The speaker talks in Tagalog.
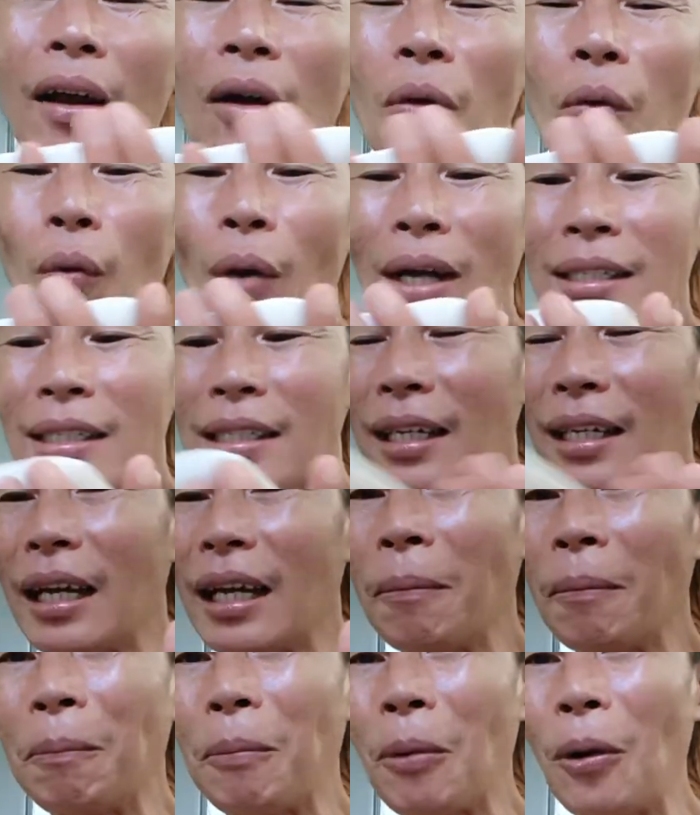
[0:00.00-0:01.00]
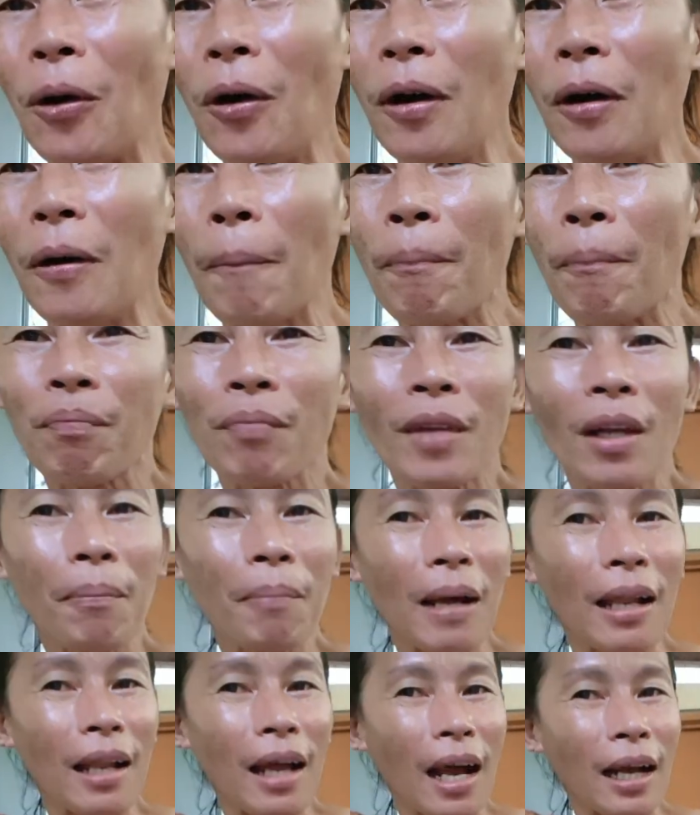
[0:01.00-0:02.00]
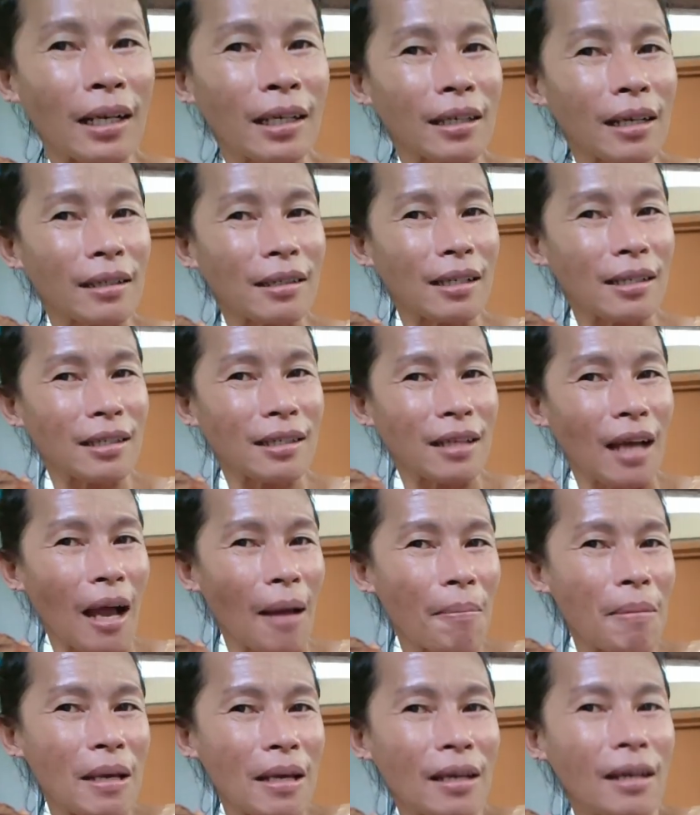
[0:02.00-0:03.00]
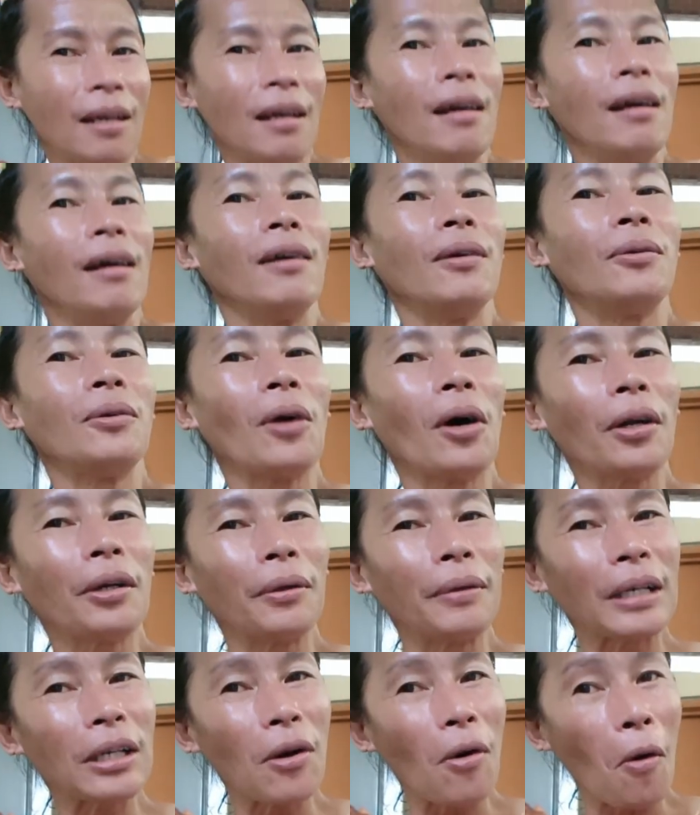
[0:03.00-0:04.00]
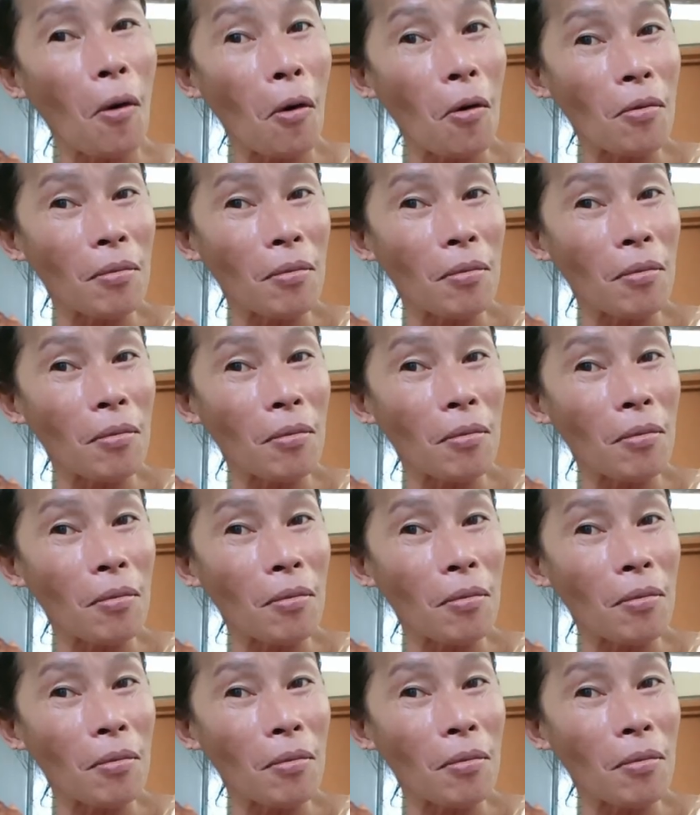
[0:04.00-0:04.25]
Once again po, palaging nagsasabi, Roderick O.